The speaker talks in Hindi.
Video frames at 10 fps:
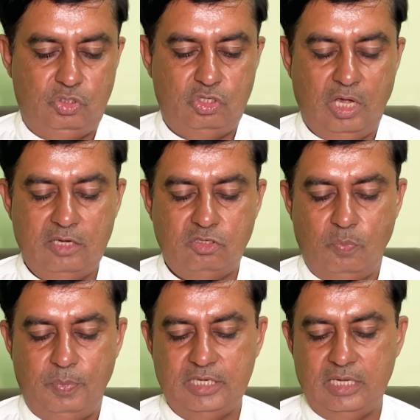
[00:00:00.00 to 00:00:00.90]
चार सौ
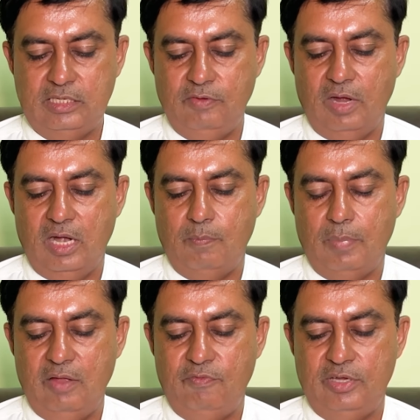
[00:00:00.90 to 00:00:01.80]
पचासी वाट
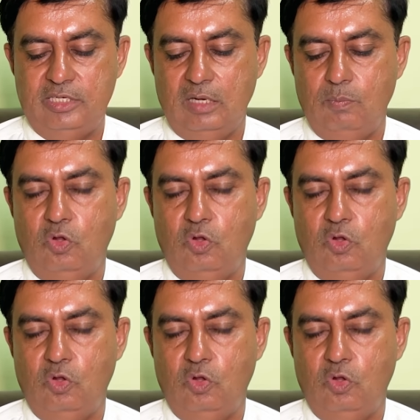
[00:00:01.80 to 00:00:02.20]
बायोफिशल